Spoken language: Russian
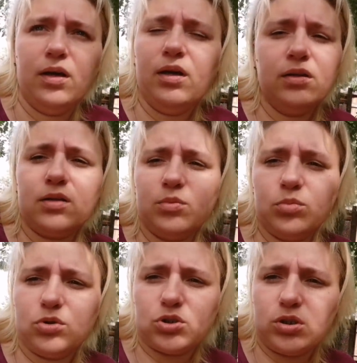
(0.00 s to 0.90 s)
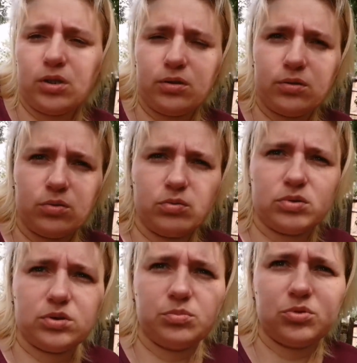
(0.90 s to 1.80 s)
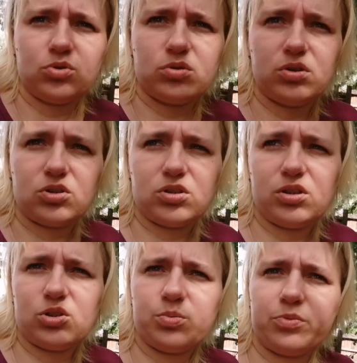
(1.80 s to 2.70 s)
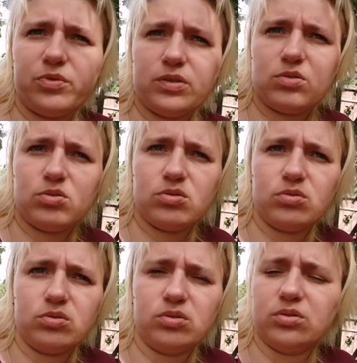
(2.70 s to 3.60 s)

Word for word: Я никому не желаю такого самочувствия, я желаю, чтобы у вас все